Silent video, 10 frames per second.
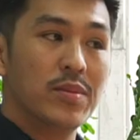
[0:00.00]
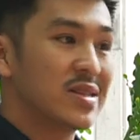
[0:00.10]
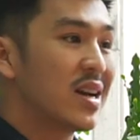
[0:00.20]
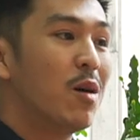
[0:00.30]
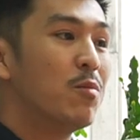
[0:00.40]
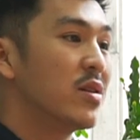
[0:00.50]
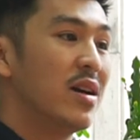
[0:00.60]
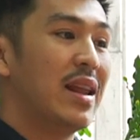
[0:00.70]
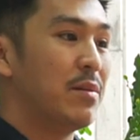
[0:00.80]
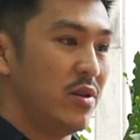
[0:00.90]
mình sẽ không bao
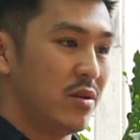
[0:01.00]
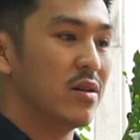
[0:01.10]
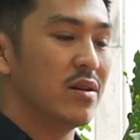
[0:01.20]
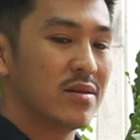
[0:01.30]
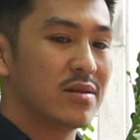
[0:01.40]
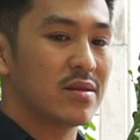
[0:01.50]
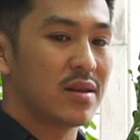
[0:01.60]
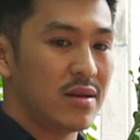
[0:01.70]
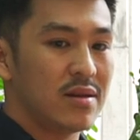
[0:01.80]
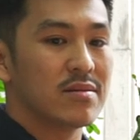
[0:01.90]
giờ làm được rồi ừ.
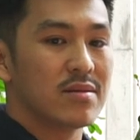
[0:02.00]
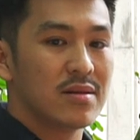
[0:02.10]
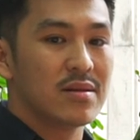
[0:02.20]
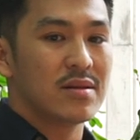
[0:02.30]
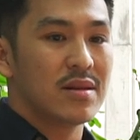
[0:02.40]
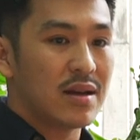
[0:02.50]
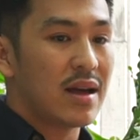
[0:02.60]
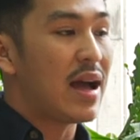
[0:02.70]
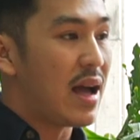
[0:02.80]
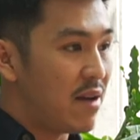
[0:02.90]
thì
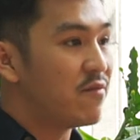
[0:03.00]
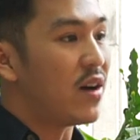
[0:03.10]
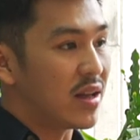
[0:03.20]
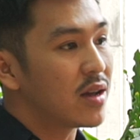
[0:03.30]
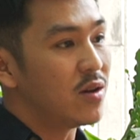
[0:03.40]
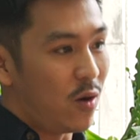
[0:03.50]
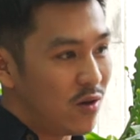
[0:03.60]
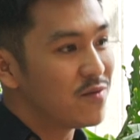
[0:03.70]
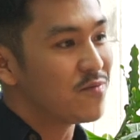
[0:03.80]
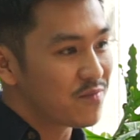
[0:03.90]
em phải thay
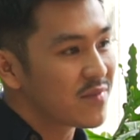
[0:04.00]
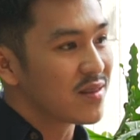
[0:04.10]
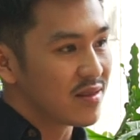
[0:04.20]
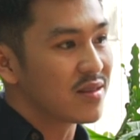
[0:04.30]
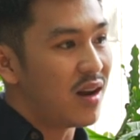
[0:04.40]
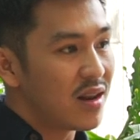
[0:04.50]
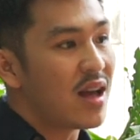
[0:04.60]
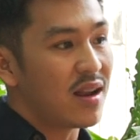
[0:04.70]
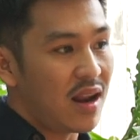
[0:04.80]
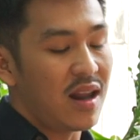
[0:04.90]
đổi ừ. đó
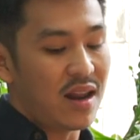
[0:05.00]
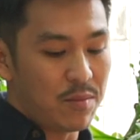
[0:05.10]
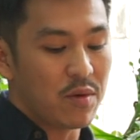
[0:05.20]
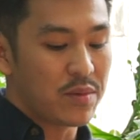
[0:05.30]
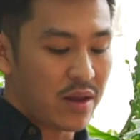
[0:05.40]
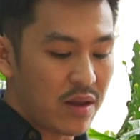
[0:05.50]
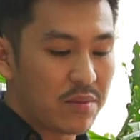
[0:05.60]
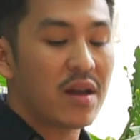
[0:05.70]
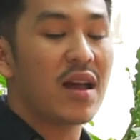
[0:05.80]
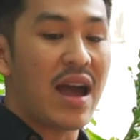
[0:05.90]
là là là một cái điều
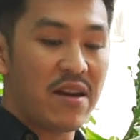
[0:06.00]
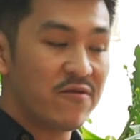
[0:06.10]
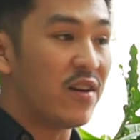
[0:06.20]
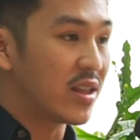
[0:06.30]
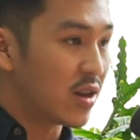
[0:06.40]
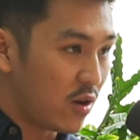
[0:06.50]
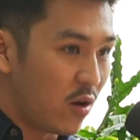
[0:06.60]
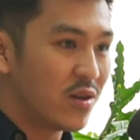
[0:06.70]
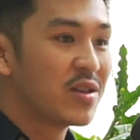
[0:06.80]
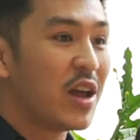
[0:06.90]
em nói là em phải thay
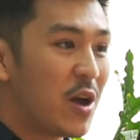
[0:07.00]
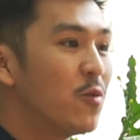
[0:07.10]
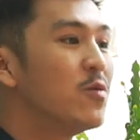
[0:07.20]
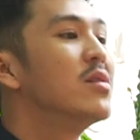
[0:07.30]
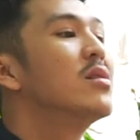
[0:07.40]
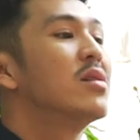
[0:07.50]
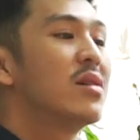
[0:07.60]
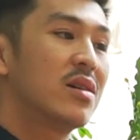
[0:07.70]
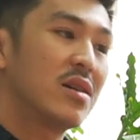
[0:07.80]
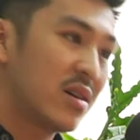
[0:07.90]
đổi nếu
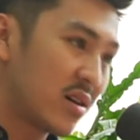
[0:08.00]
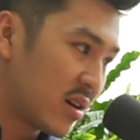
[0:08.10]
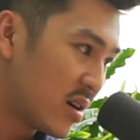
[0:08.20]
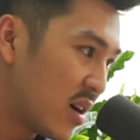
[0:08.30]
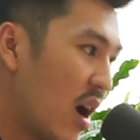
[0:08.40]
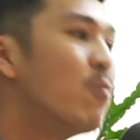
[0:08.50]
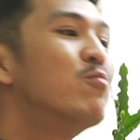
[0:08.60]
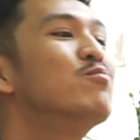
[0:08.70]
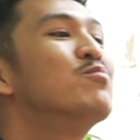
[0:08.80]
không